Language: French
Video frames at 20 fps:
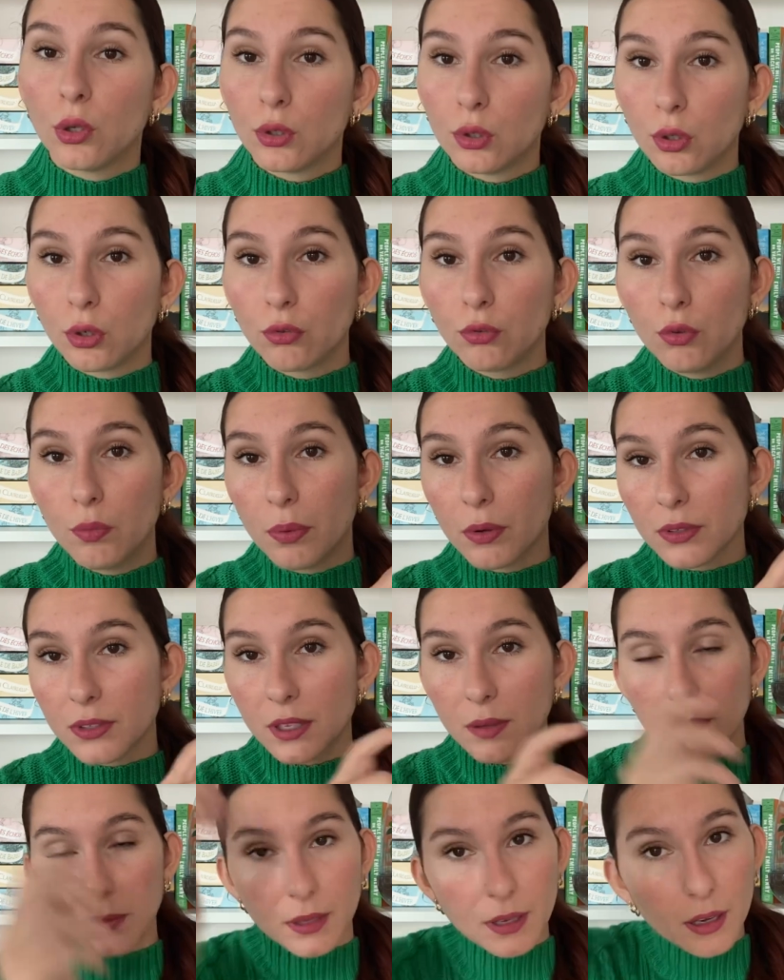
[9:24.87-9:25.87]
Donc vous
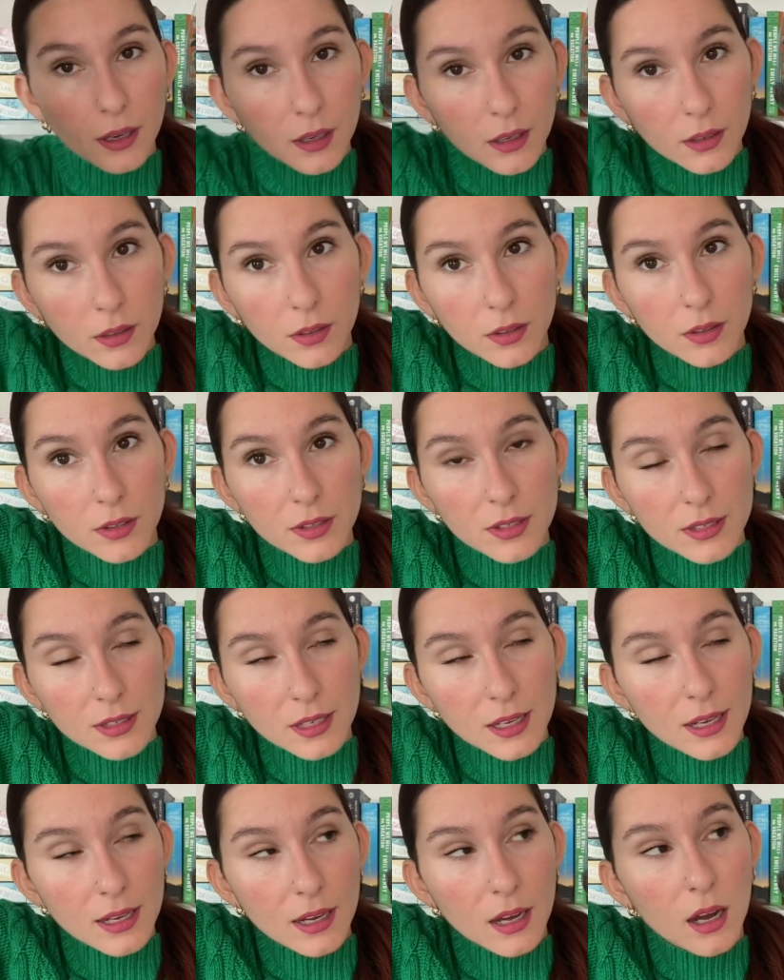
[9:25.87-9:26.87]
pensez bien,
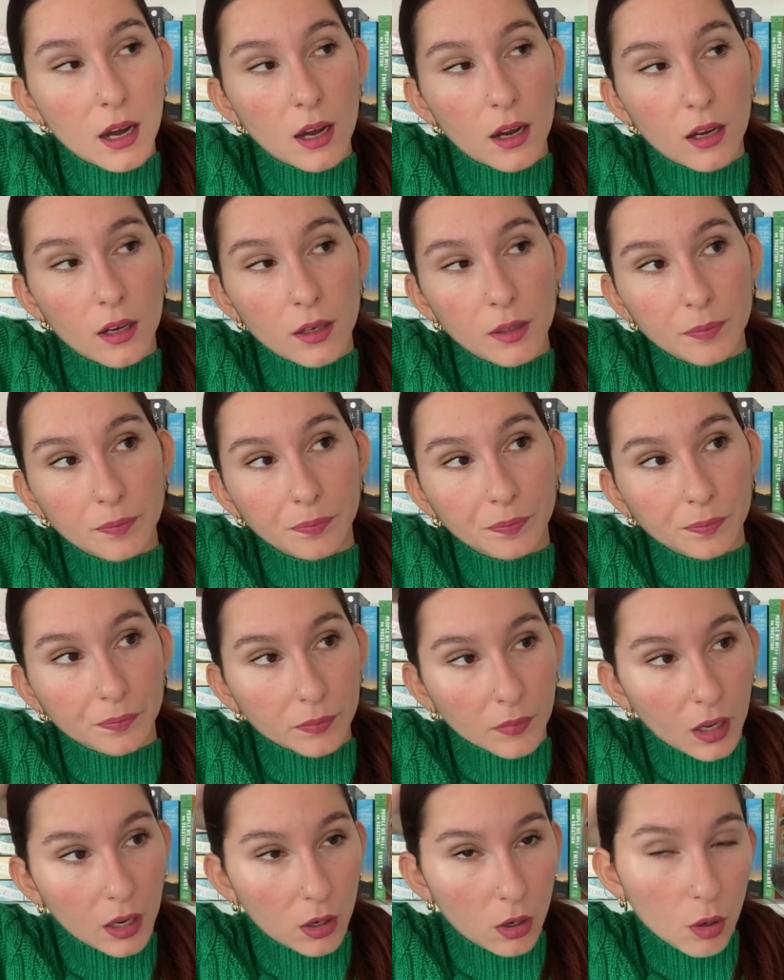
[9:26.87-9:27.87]
c'est un,
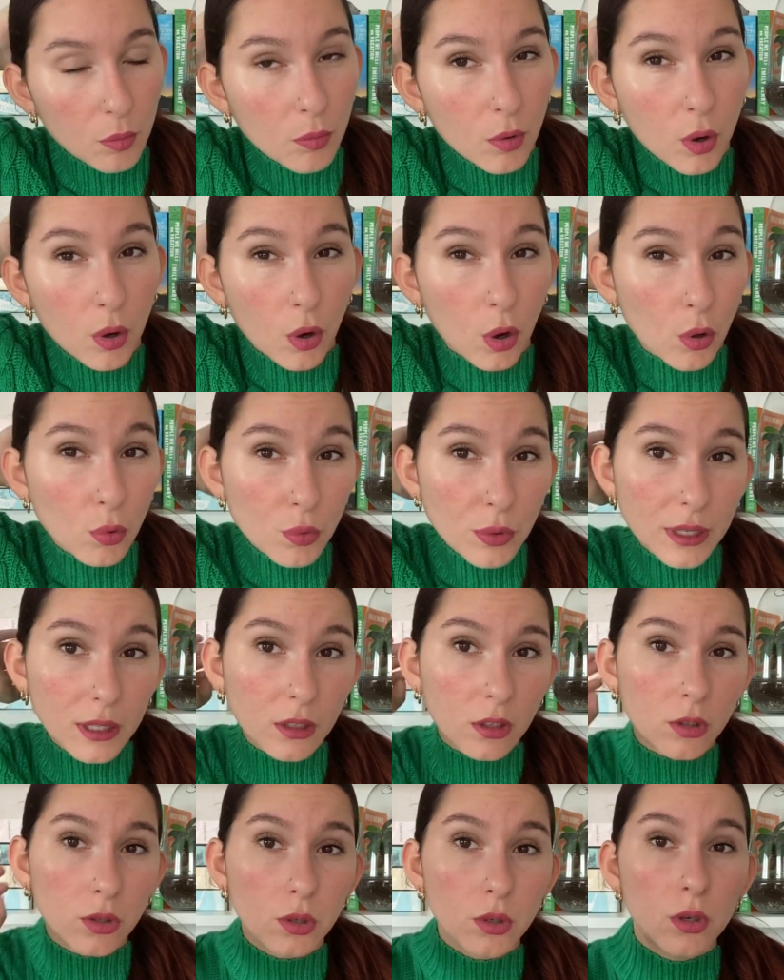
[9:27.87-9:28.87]
roman en huis
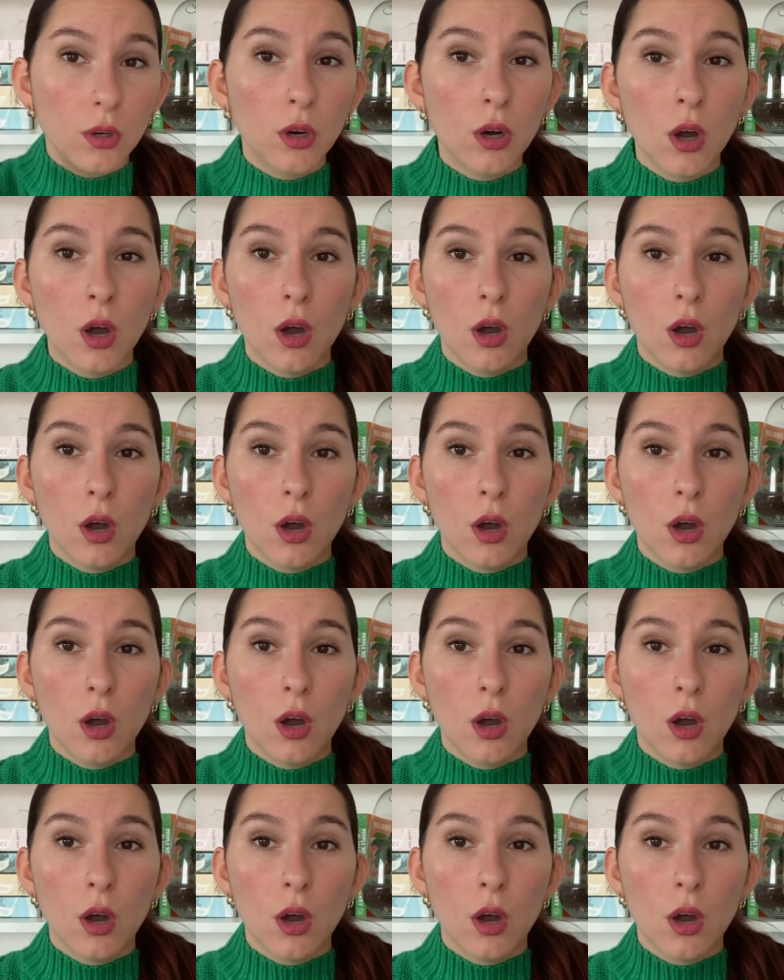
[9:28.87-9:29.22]
clos.